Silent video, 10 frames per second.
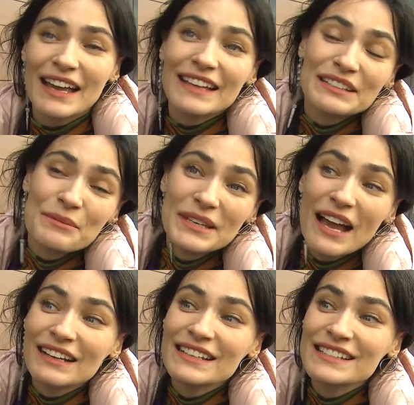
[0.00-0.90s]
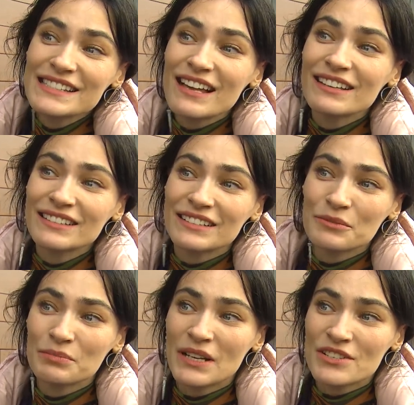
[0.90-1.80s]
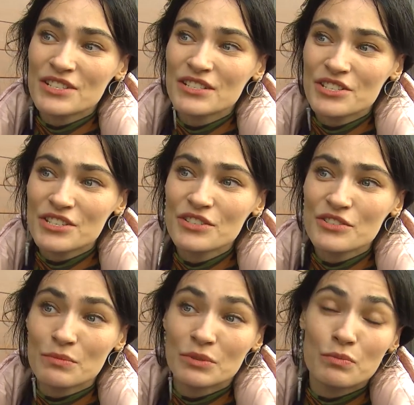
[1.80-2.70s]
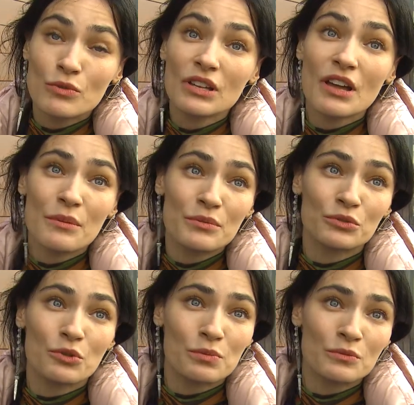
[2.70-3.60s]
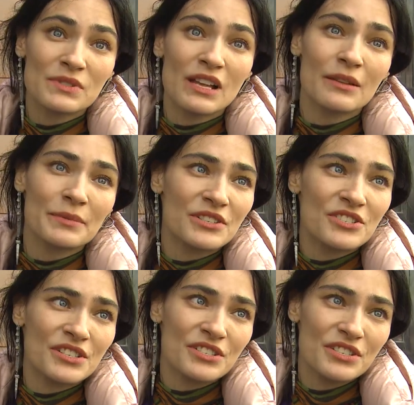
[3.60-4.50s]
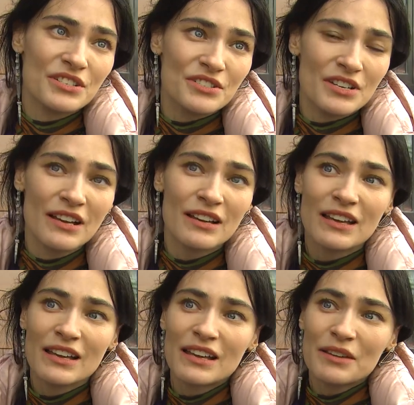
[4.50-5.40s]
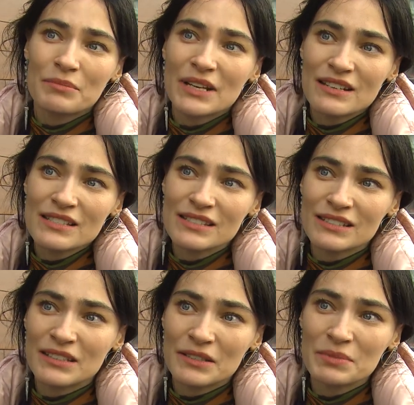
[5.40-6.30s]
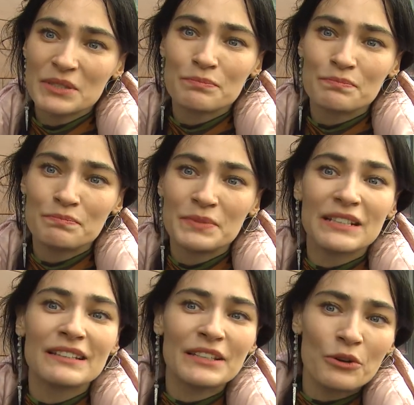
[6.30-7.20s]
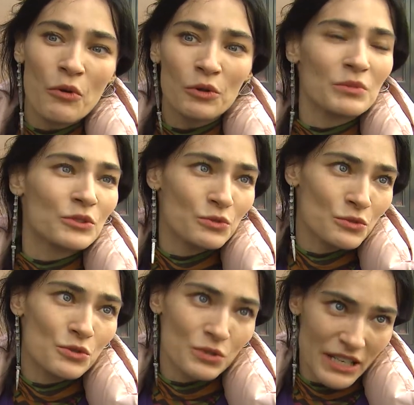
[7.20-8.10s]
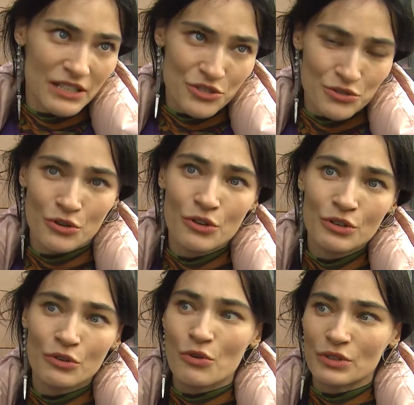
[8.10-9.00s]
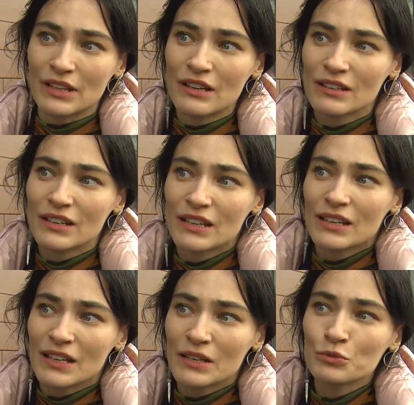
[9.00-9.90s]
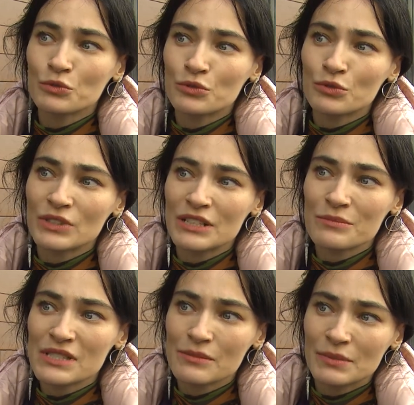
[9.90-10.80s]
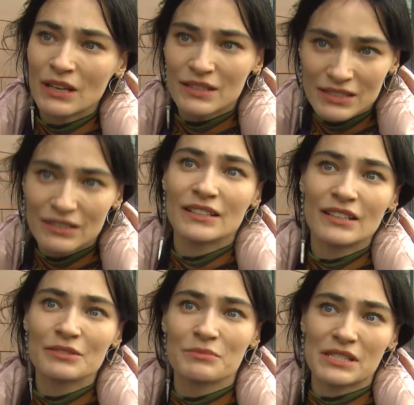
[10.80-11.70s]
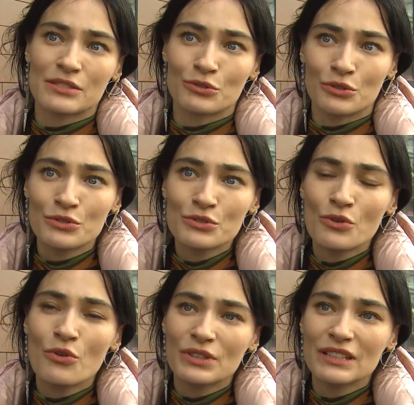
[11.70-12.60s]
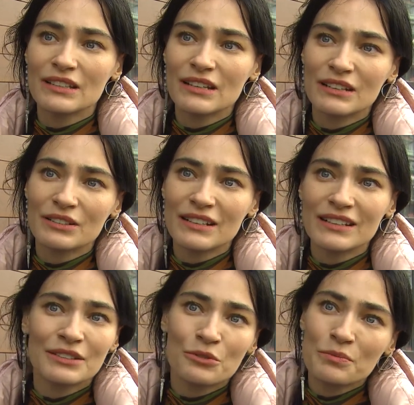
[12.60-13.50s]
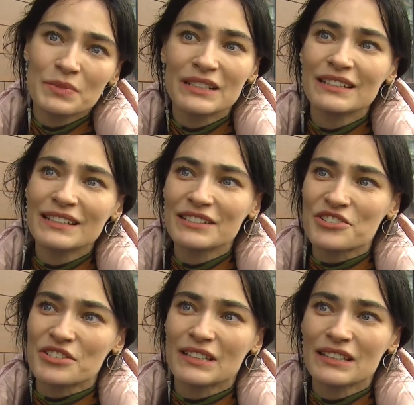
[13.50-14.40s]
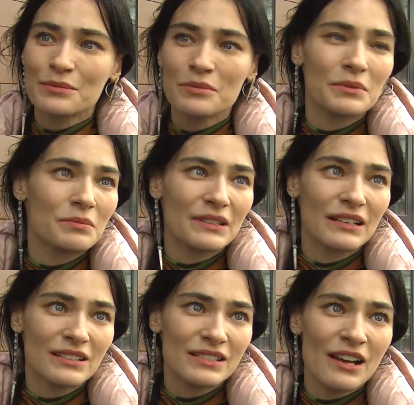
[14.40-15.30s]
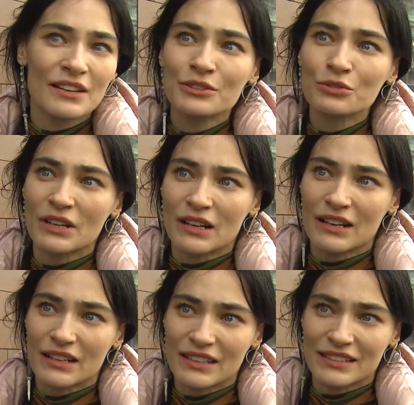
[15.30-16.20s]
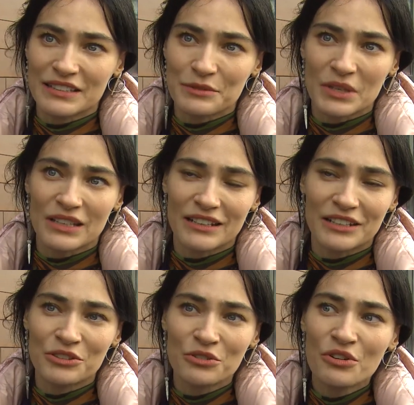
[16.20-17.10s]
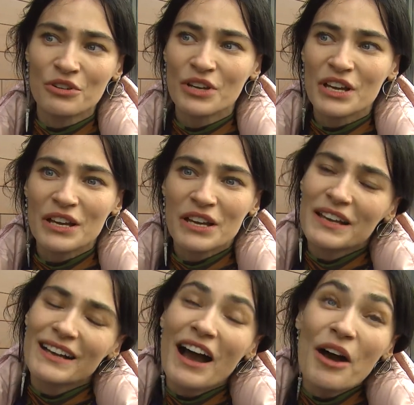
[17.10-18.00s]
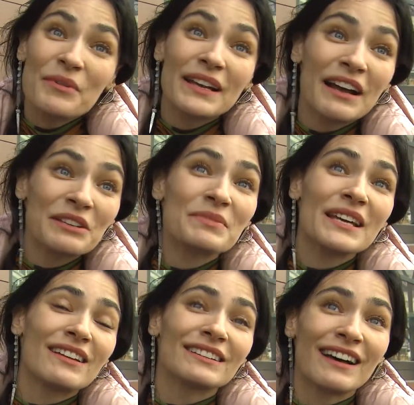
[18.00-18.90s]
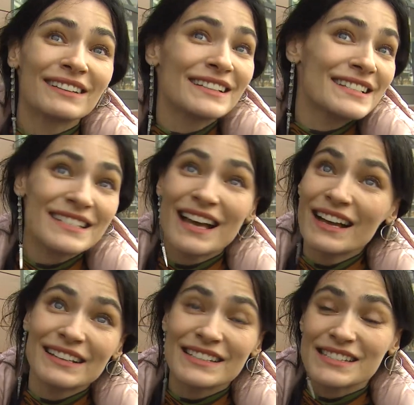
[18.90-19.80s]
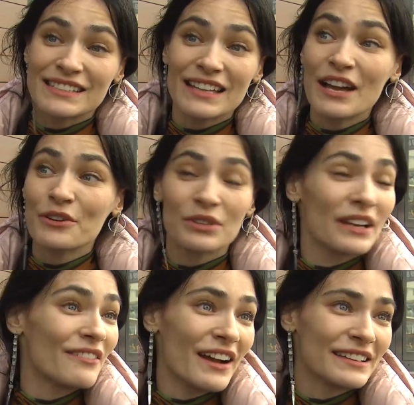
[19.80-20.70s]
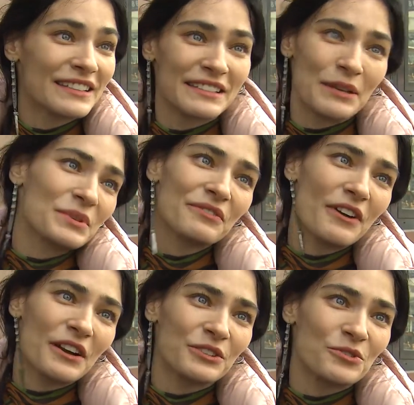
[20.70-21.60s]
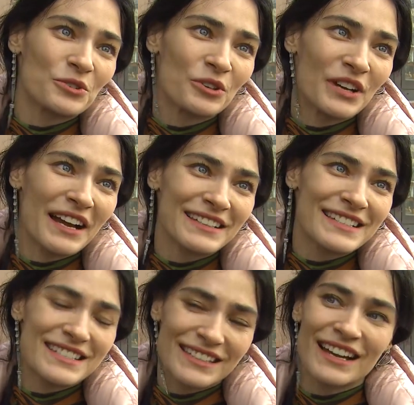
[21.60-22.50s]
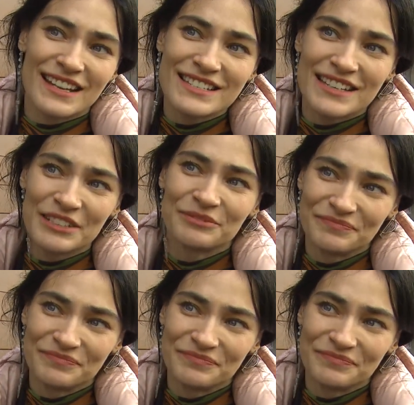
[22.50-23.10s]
E tabii yani insan bir acı yaşayınca bir de bu kadar büyük toplumsal bir acı yaşayınca biraz e, bir birlik olma duygusu gelişiyor orada. E, unuttuklarımızı bir hatırlayalım istiyoruz. Orada da hani o birliğin içinde tabii birbirine saygı duyarak hareket etmek gerekiyor. Ama yani bir yandan da işte herkesin de her olaya verdiği tepki farklı oluyor yani işin gerçeği